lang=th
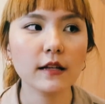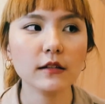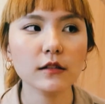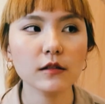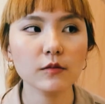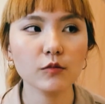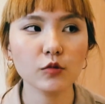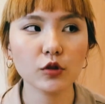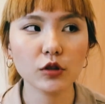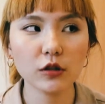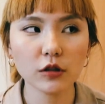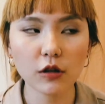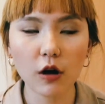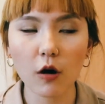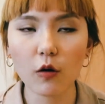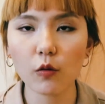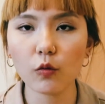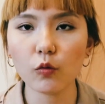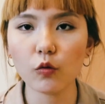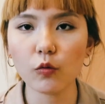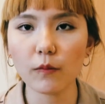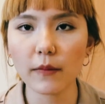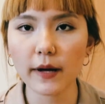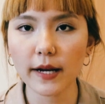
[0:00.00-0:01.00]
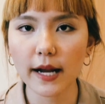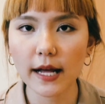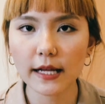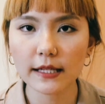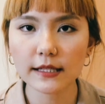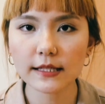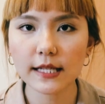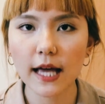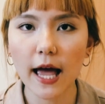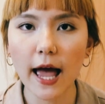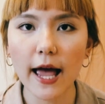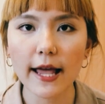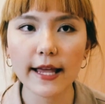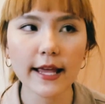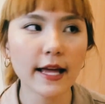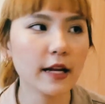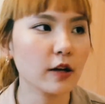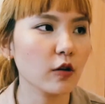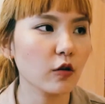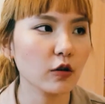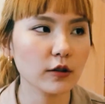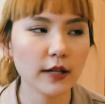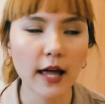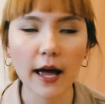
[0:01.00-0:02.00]
สมมติเจาะหูมาด้านซ้ายอย่า
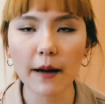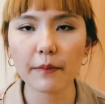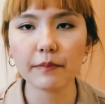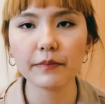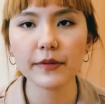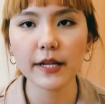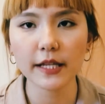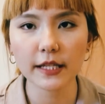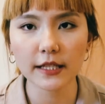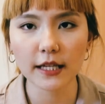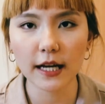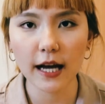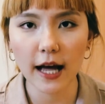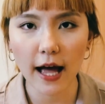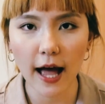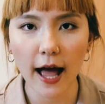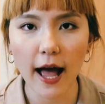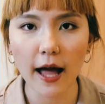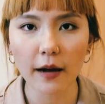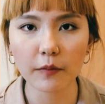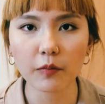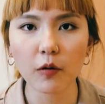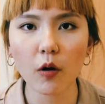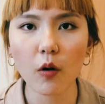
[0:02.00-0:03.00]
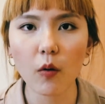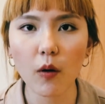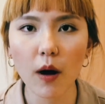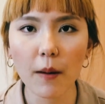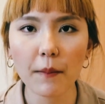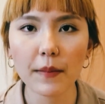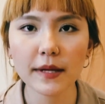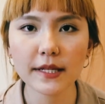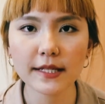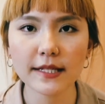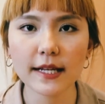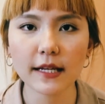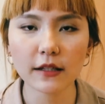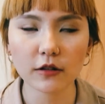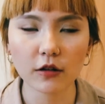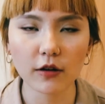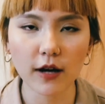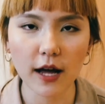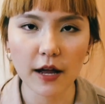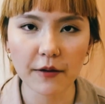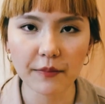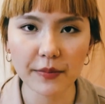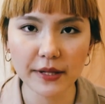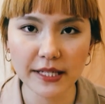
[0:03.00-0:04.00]
นอนทับเด็ดขาดเพราะว่ามันเสี่ยงต่อ
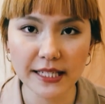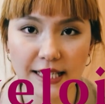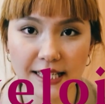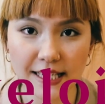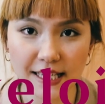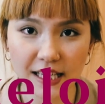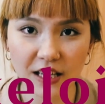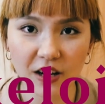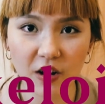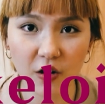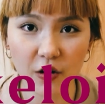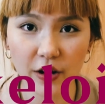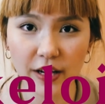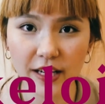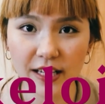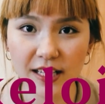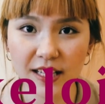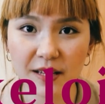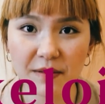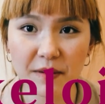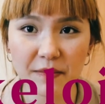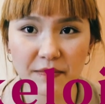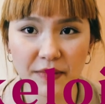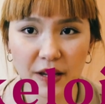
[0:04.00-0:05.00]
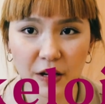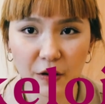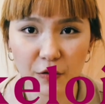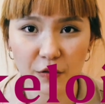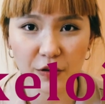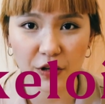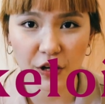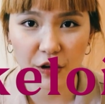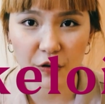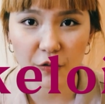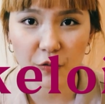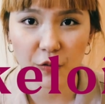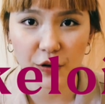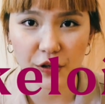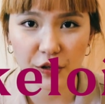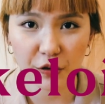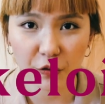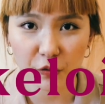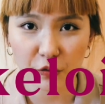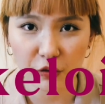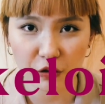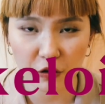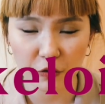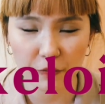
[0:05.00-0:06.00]
การเป็นคีลอยด์ที่แบบน่ากลัวน่ากลัวที่
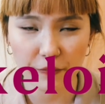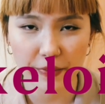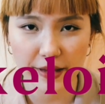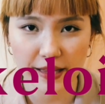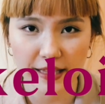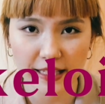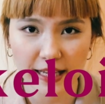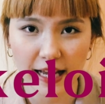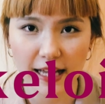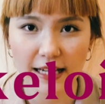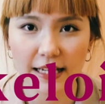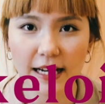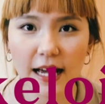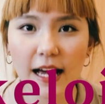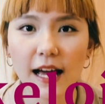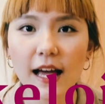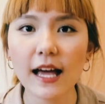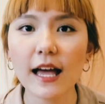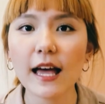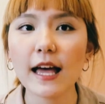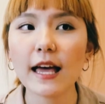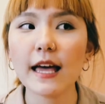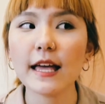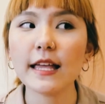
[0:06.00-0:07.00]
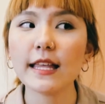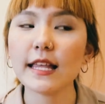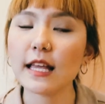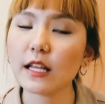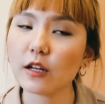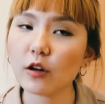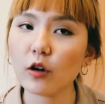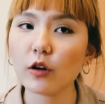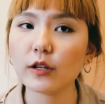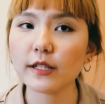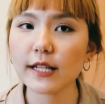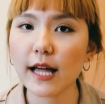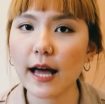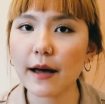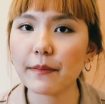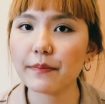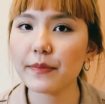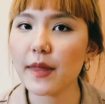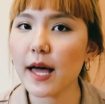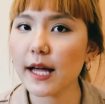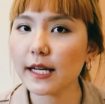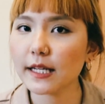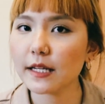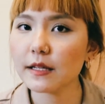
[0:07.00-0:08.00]
คนเขาเป็นกันอะอย่านอนทับ
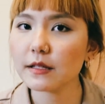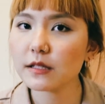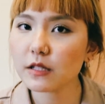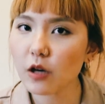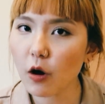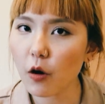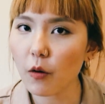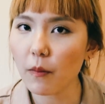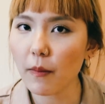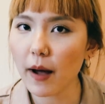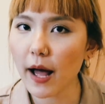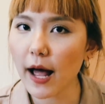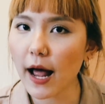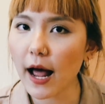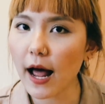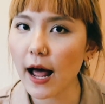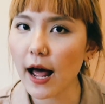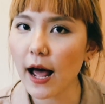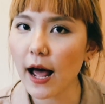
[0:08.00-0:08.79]
ด้านที่เจาะมา